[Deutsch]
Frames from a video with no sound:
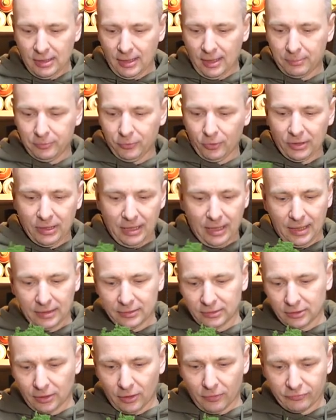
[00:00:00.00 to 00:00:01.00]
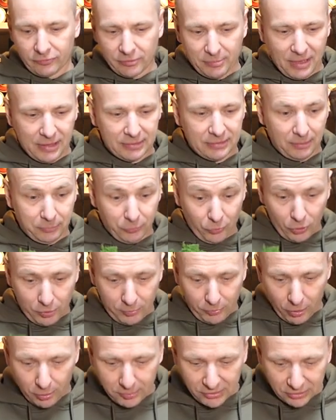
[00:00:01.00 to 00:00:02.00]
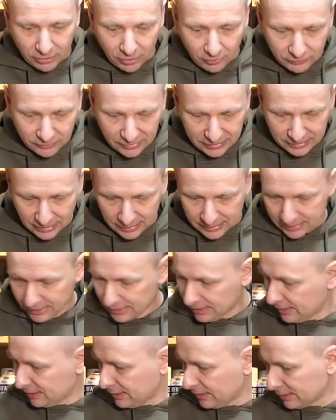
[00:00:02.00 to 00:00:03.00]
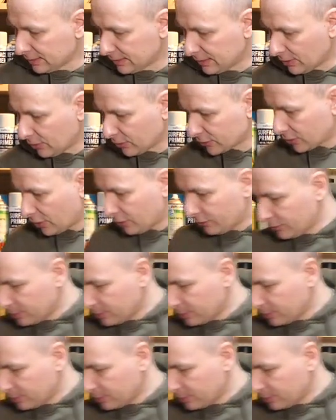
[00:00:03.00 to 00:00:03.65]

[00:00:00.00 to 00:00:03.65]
habe neue Erde drauf gemacht, habe neue Bäume drauf gesetzt. Genauso auch